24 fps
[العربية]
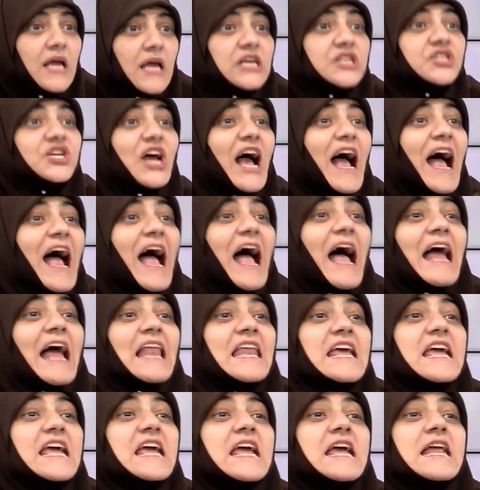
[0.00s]

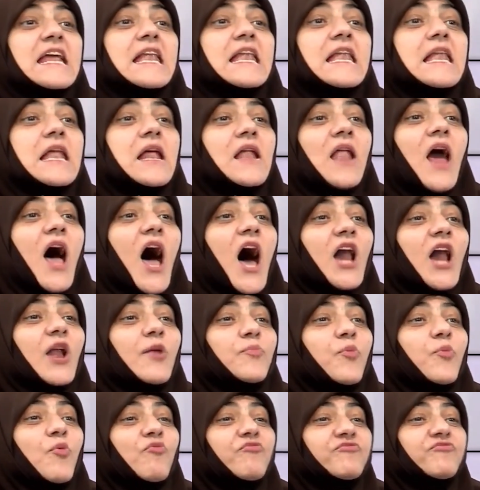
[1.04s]
شعالين
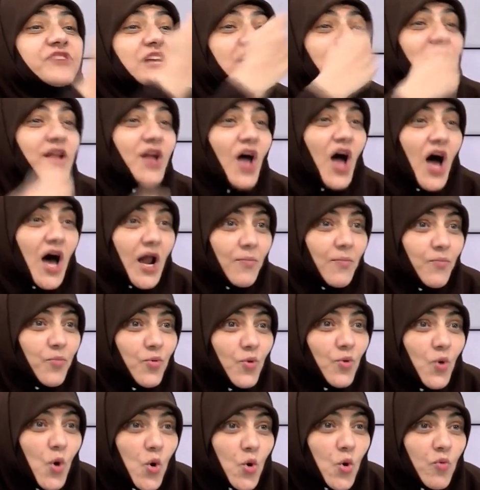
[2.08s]
للحرب وفتيل الحرب
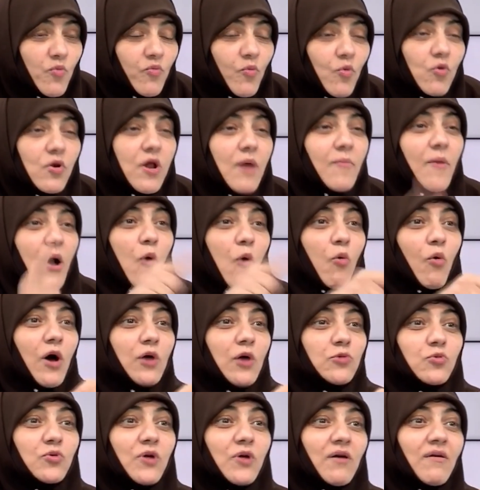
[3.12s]
والحروب كلما
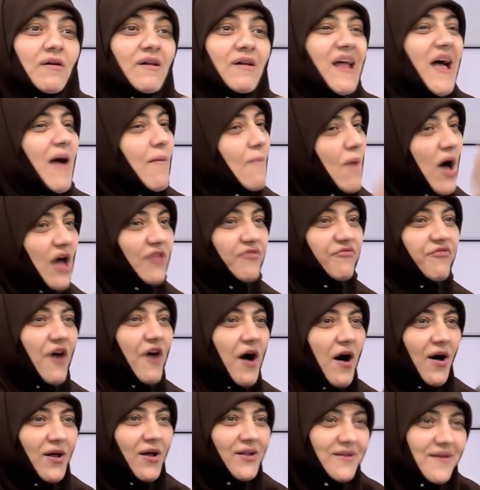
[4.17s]
أوقدوا نار الحرب
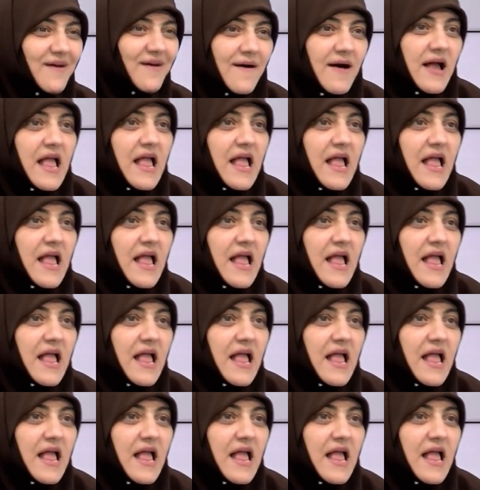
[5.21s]
أطفأها الله